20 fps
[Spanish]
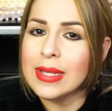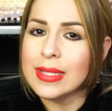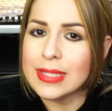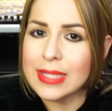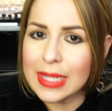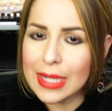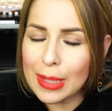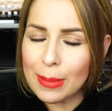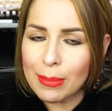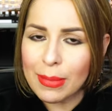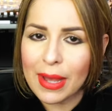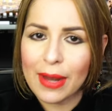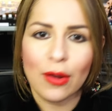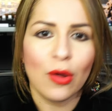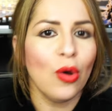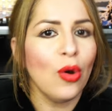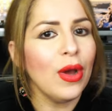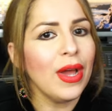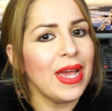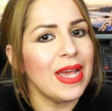Sin
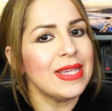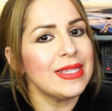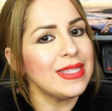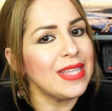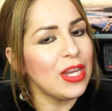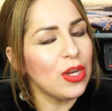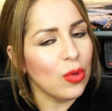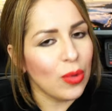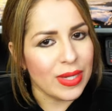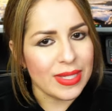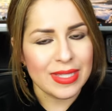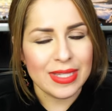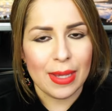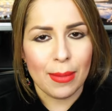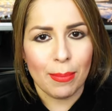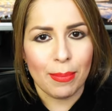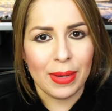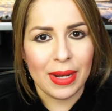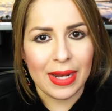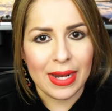embargo, este no es
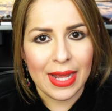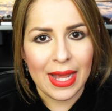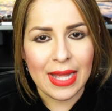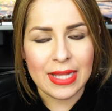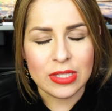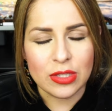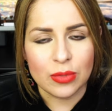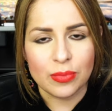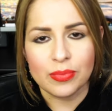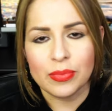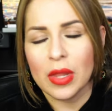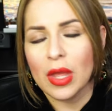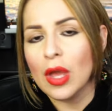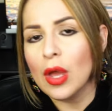siempre el caso.